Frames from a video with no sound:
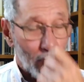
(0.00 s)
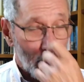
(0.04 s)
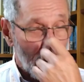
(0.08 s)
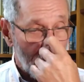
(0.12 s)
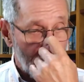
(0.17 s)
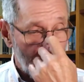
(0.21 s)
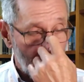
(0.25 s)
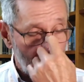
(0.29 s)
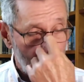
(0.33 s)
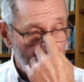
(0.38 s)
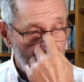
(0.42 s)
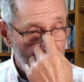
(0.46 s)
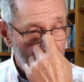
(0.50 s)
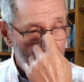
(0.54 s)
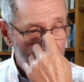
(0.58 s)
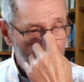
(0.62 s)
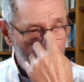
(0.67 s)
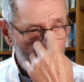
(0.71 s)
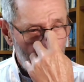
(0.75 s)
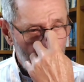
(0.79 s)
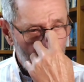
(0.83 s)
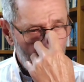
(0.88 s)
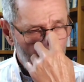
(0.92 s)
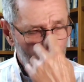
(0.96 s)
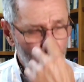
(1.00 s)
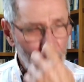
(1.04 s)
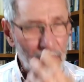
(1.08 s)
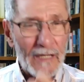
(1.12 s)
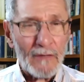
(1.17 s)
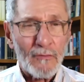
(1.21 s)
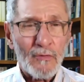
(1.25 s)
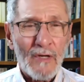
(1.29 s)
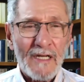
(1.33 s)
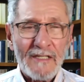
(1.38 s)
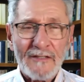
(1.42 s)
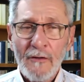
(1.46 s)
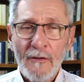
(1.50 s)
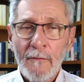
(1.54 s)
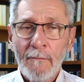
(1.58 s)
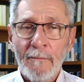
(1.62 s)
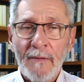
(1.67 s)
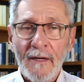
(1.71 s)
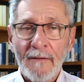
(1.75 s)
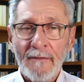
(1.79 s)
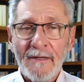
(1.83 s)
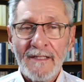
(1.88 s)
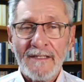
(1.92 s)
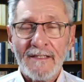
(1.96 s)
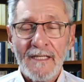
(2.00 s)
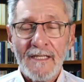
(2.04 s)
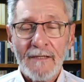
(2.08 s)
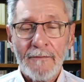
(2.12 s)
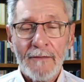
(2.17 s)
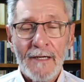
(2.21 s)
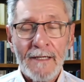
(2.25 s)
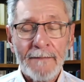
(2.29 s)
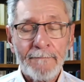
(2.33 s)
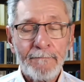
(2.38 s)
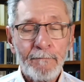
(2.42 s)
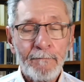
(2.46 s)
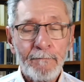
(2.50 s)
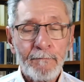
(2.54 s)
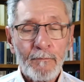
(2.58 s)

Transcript: lo menos una curación preventiva